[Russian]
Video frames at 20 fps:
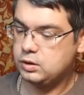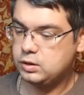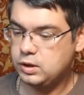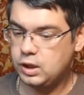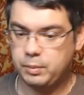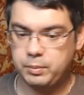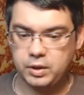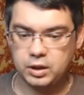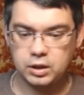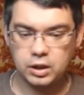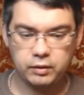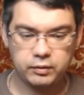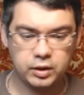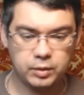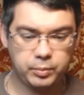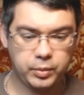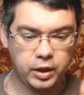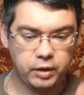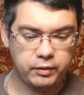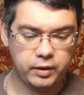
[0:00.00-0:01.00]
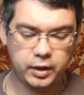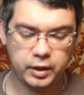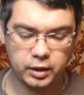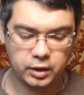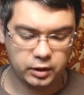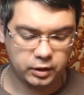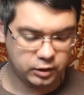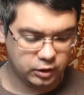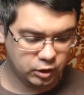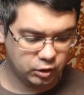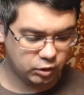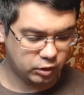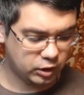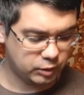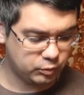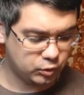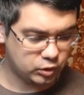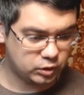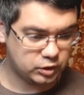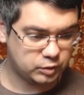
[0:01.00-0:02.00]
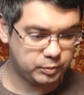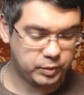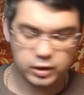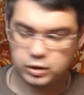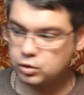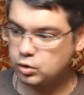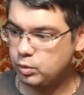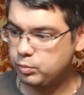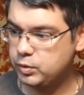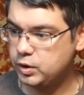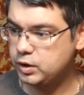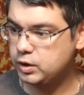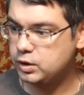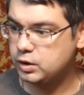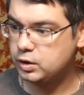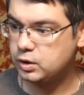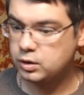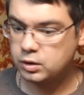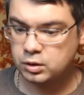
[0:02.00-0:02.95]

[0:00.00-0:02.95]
Самое главное, проверили ее работоспособность.